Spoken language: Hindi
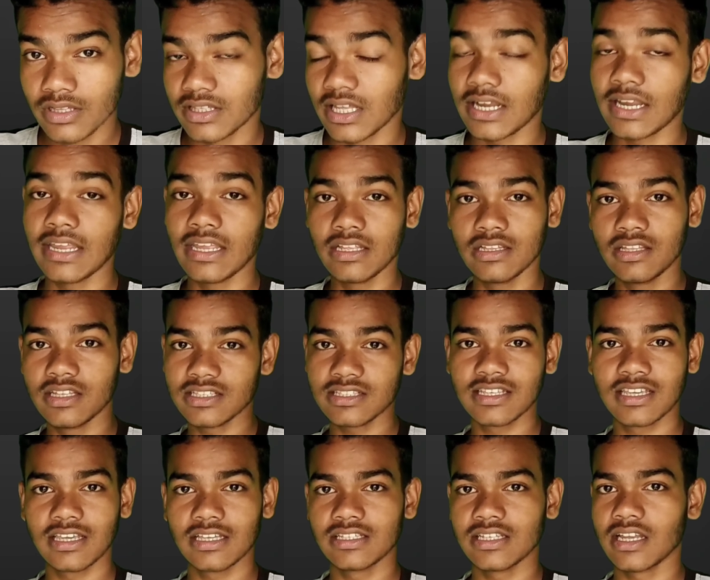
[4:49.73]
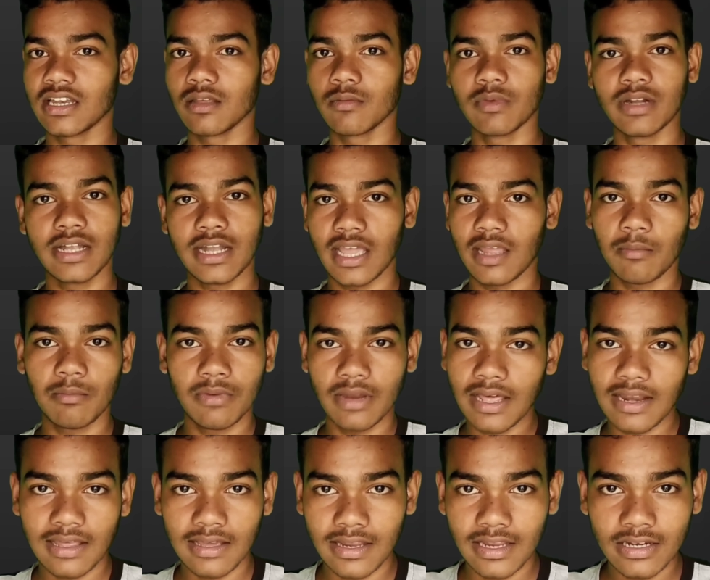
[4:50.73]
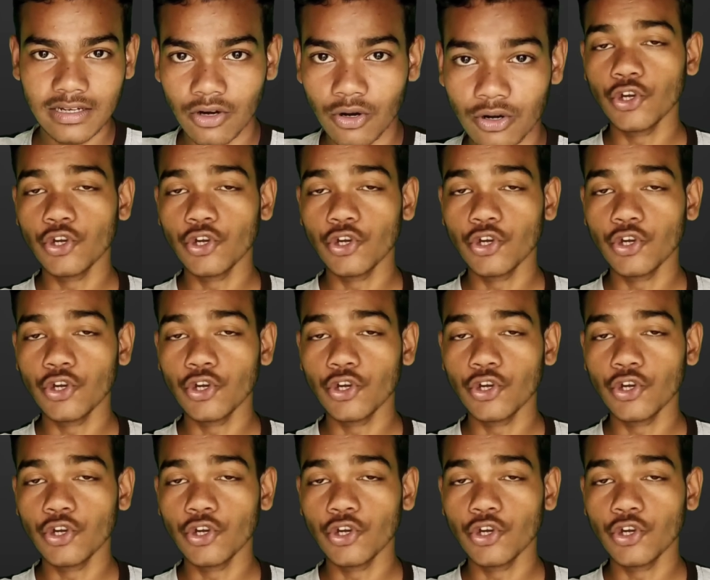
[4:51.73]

ताकि दस के जाने में टाइम ना लगे